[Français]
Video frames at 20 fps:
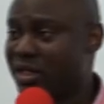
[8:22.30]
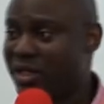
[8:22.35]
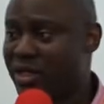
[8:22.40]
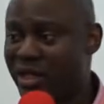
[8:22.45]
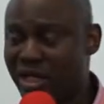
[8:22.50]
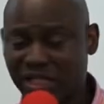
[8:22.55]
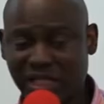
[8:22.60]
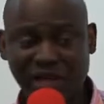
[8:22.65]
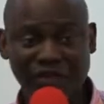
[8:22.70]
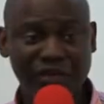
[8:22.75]

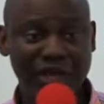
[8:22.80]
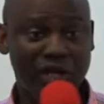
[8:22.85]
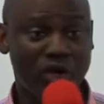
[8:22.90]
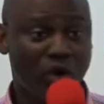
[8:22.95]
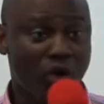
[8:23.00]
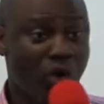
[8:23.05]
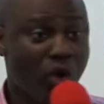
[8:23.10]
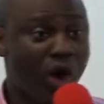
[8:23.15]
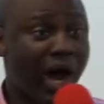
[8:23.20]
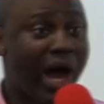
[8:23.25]
les aveugles
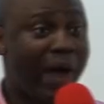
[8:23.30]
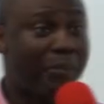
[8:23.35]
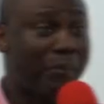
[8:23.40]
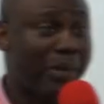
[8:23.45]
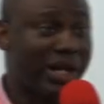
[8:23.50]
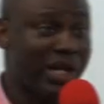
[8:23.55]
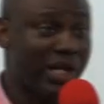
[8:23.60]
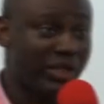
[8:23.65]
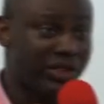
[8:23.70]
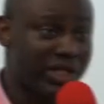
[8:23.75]
ont
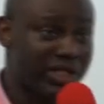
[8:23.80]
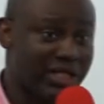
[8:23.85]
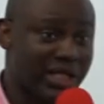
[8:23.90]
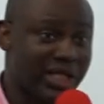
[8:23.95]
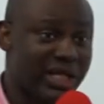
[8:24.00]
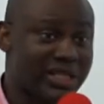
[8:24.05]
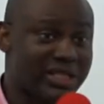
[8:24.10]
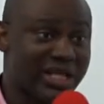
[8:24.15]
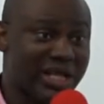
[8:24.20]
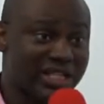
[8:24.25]
appelé
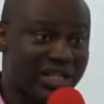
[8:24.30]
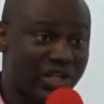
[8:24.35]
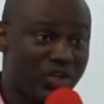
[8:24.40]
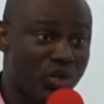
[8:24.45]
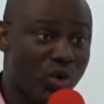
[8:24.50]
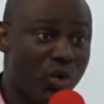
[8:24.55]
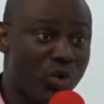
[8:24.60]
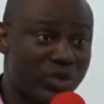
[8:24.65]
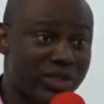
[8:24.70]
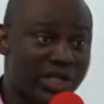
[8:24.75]
Jésus-Christ dans un
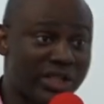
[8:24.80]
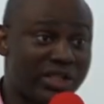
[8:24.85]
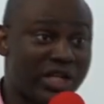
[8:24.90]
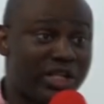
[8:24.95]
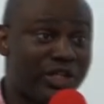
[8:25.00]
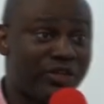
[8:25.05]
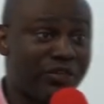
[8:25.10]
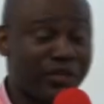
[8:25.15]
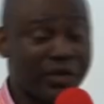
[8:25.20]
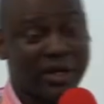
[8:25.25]
nom qui était
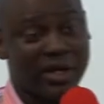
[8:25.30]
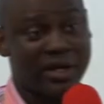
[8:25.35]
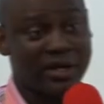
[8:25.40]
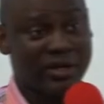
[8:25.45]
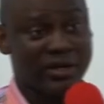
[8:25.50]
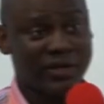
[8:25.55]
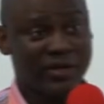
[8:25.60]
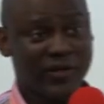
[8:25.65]
différent.